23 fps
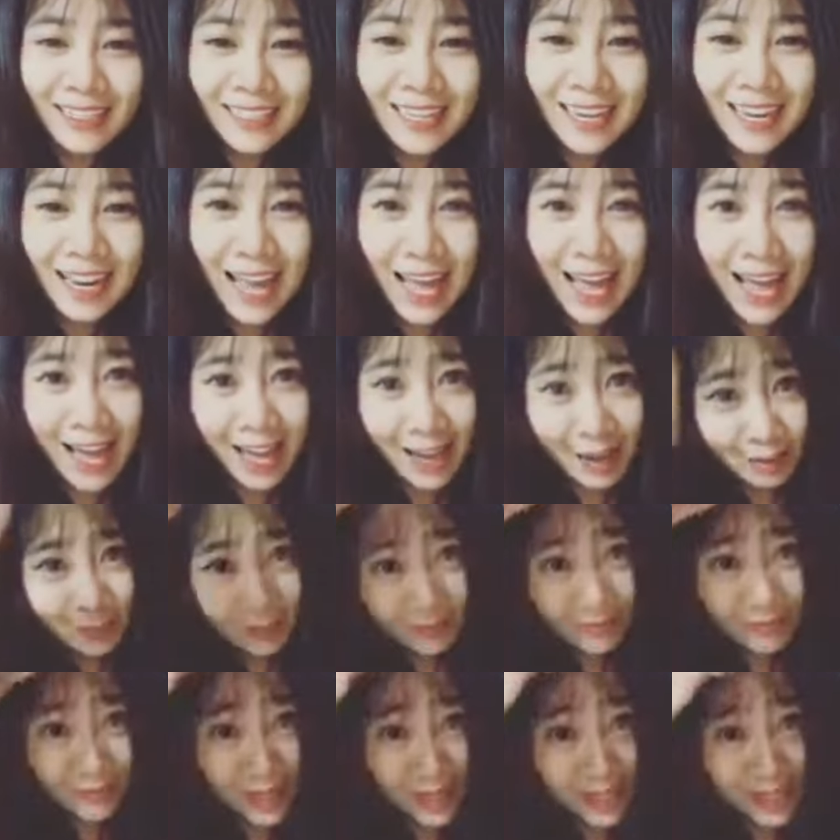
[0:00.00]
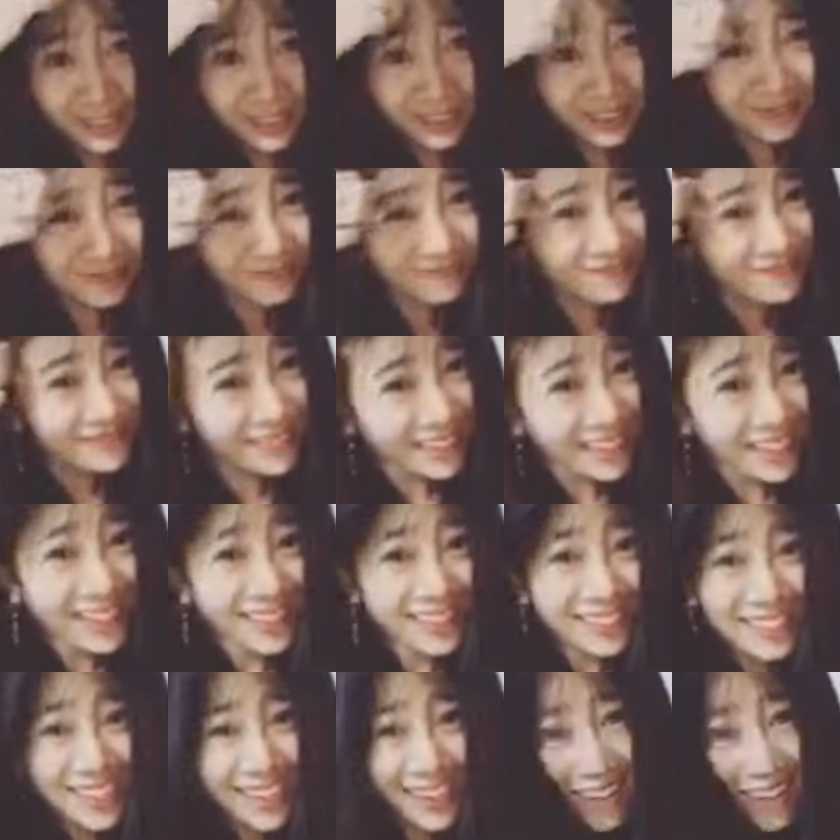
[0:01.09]
nhìn lạ hả mới
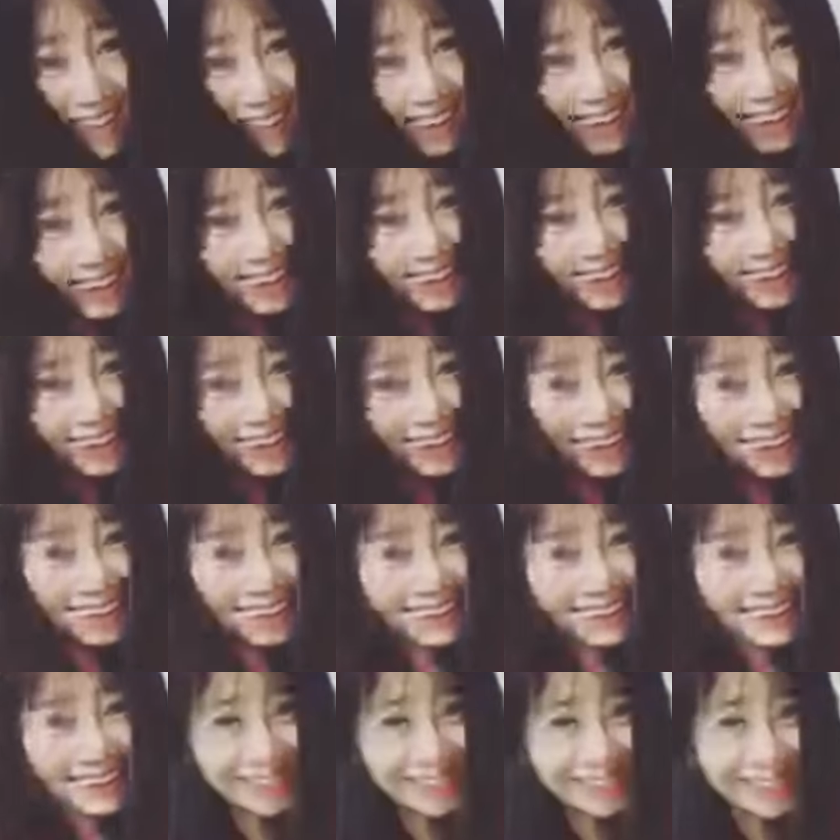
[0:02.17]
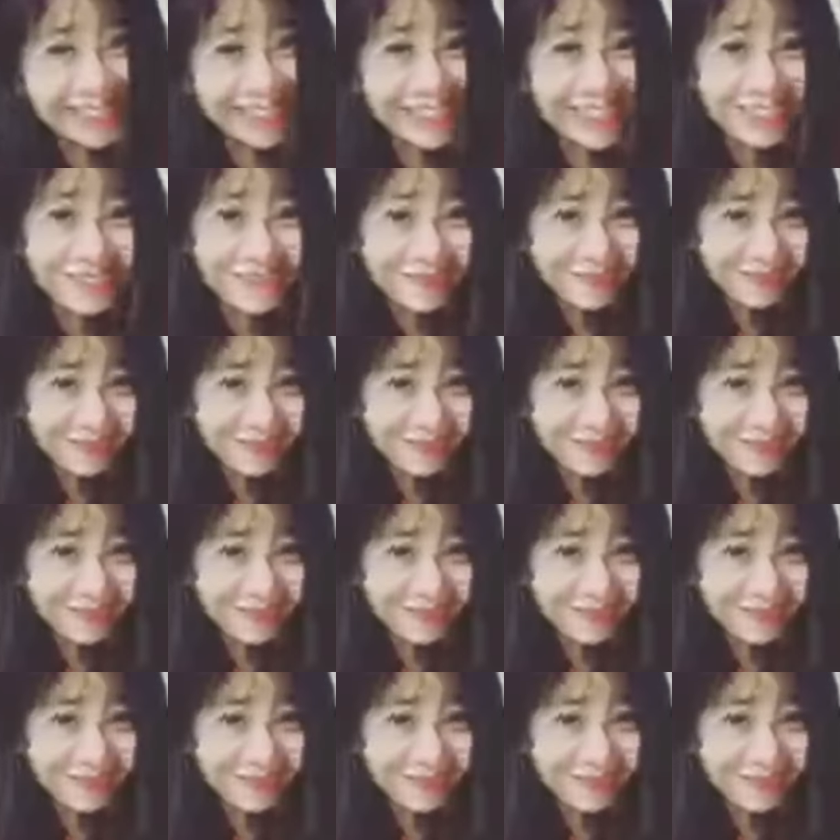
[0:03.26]
trời ơi tự nhiên